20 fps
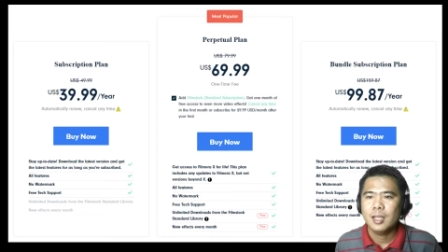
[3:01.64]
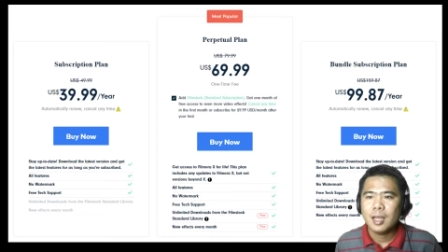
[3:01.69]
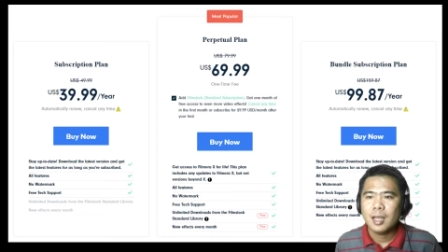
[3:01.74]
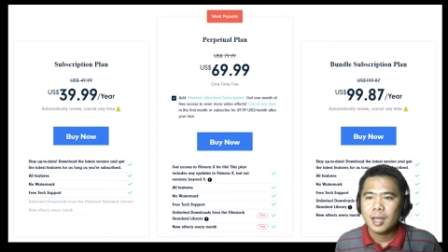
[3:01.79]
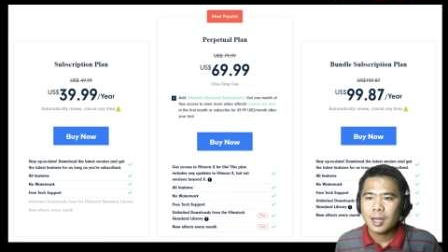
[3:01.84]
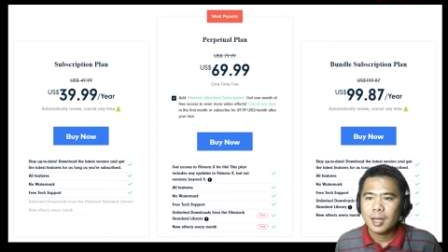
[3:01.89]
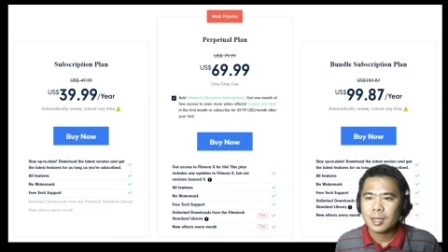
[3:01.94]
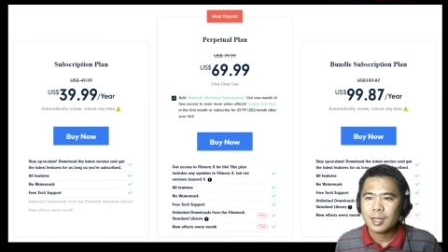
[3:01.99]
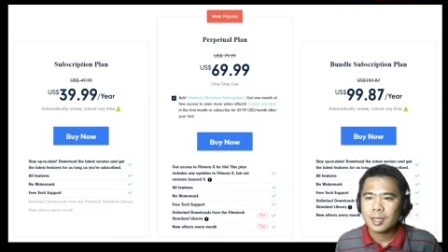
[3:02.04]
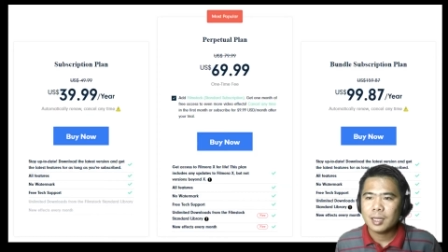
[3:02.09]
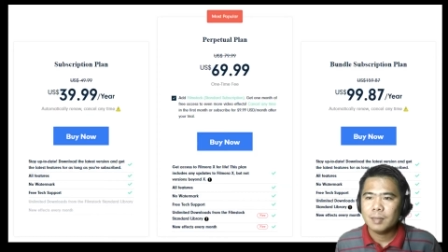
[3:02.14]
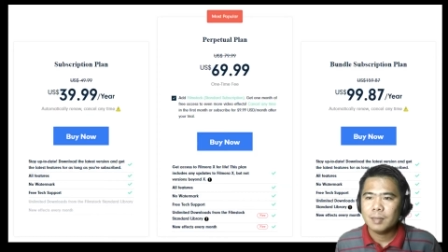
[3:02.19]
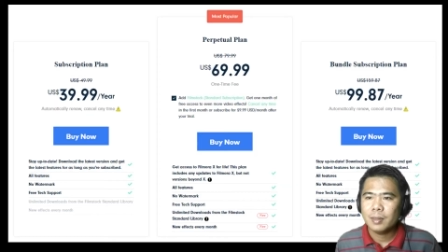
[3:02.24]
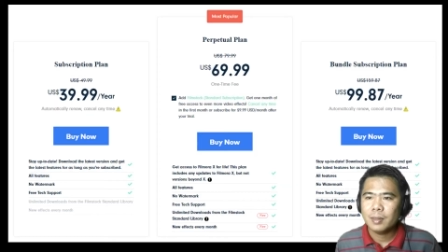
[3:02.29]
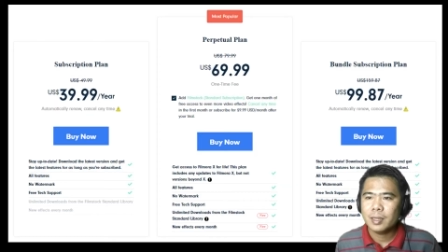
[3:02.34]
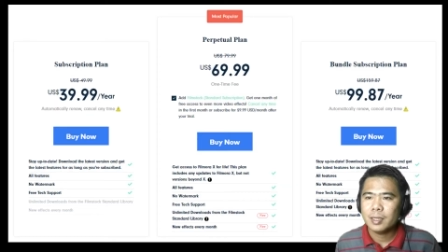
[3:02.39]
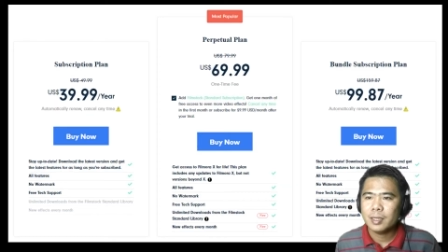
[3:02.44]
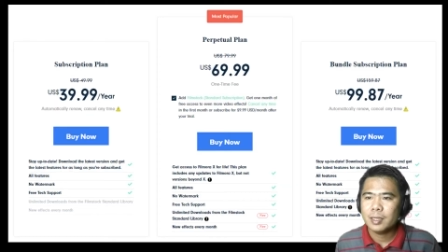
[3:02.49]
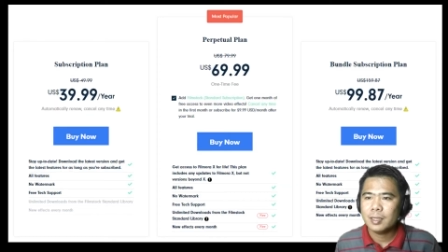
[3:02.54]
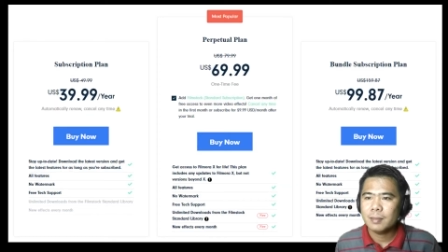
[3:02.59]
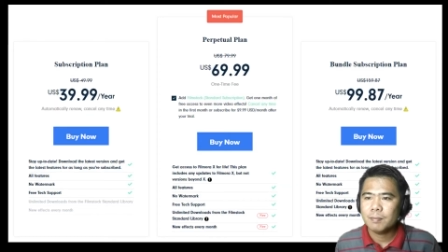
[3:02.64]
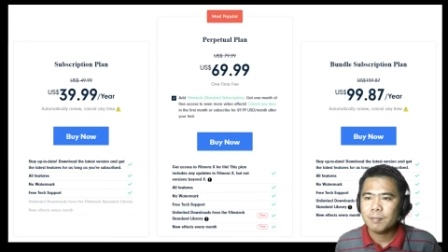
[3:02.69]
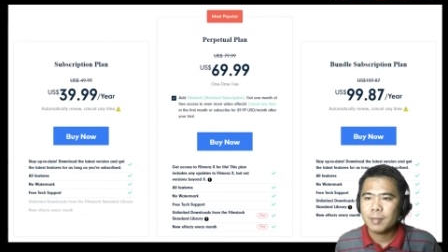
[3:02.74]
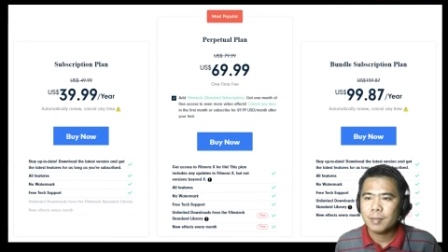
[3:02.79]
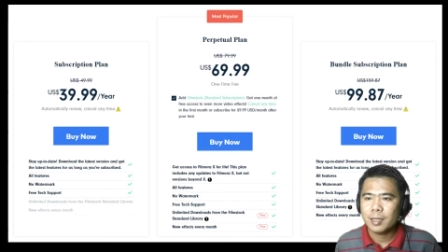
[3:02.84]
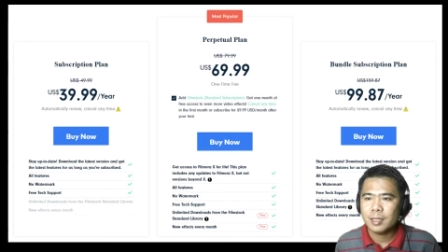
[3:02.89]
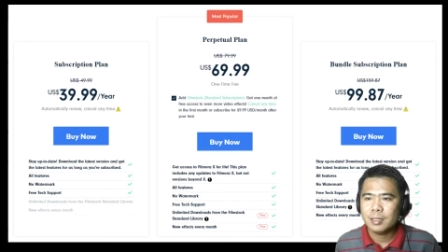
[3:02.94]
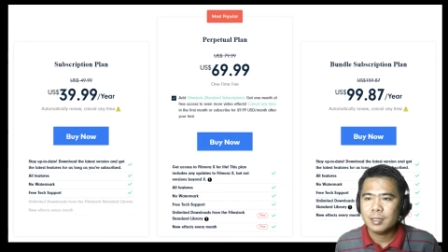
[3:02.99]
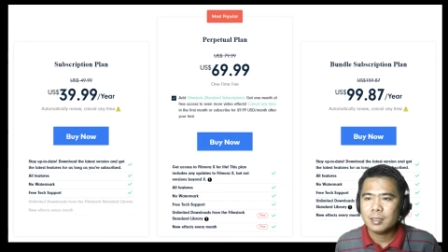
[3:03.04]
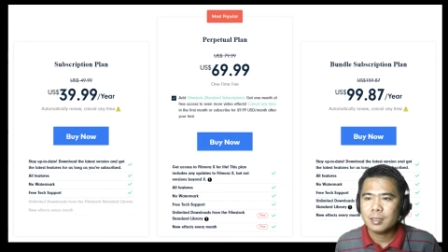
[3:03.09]
Ang kaibahan ng
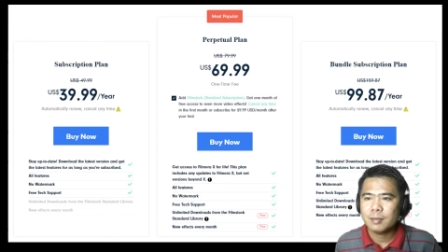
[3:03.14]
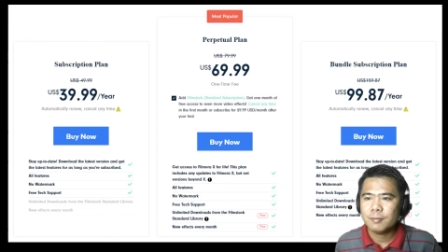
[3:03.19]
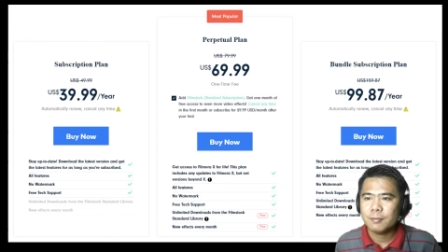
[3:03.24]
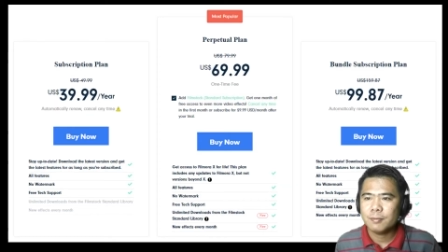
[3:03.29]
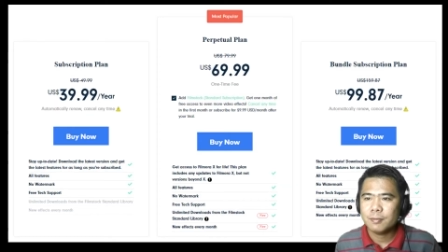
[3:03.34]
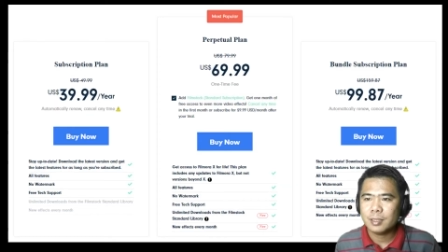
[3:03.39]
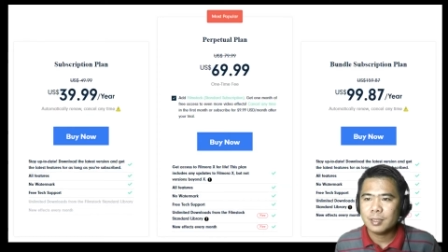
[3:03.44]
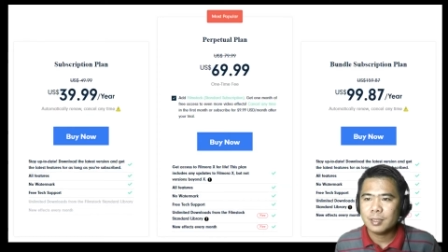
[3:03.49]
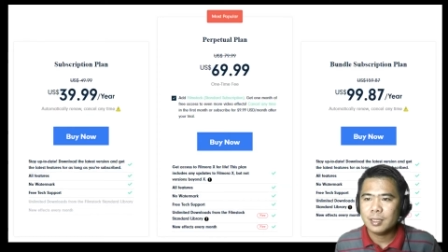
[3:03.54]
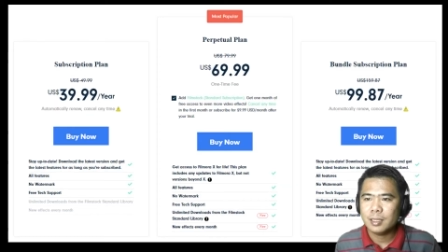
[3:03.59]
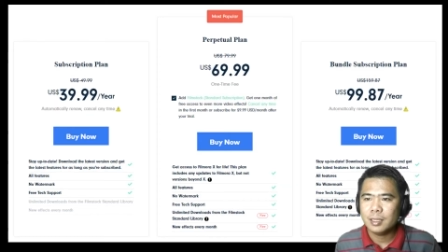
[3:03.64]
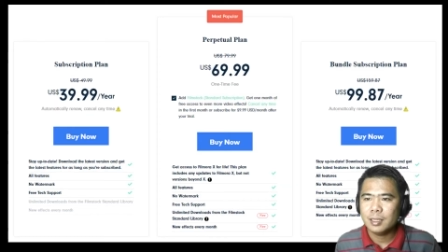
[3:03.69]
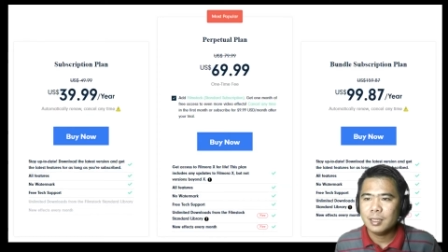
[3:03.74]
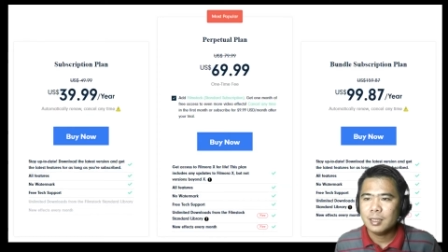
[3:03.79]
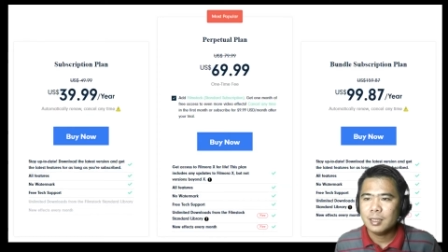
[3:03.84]
paid sa free,